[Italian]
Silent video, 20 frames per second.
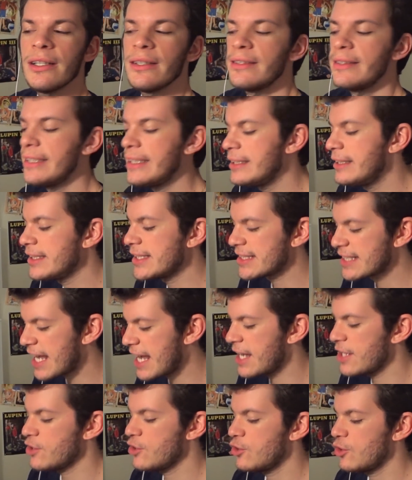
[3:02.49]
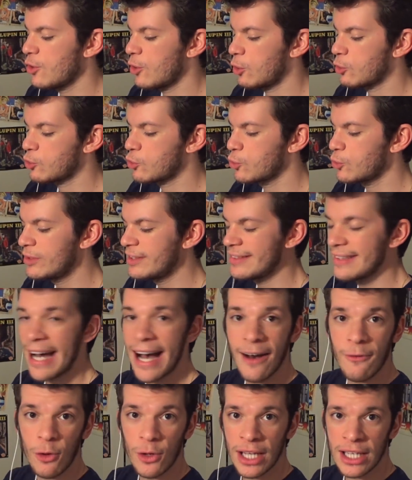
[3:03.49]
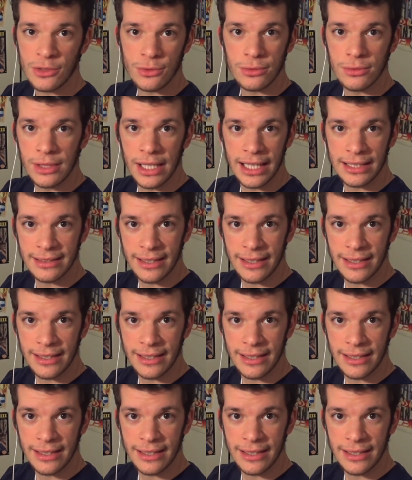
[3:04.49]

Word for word: di disegno su tavola sulla